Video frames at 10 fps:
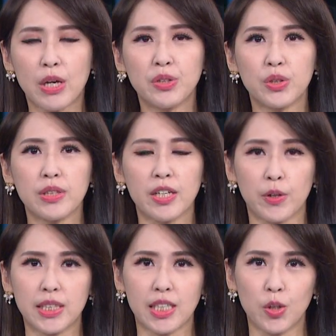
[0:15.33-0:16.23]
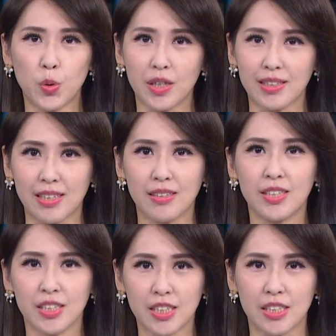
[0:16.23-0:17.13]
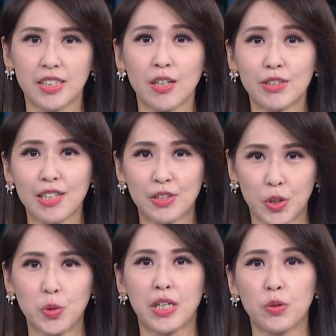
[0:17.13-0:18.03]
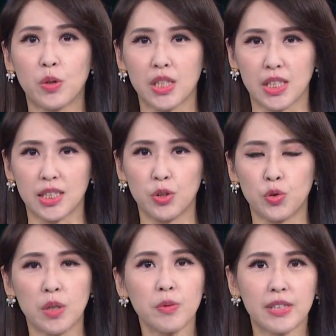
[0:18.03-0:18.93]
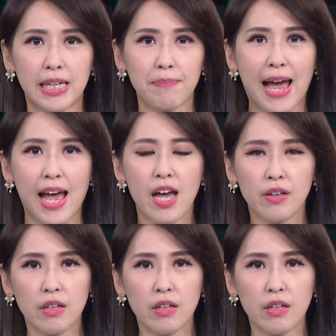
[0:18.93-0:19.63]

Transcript: 园区内有一千多个停车格，早上九点多已经全部停满。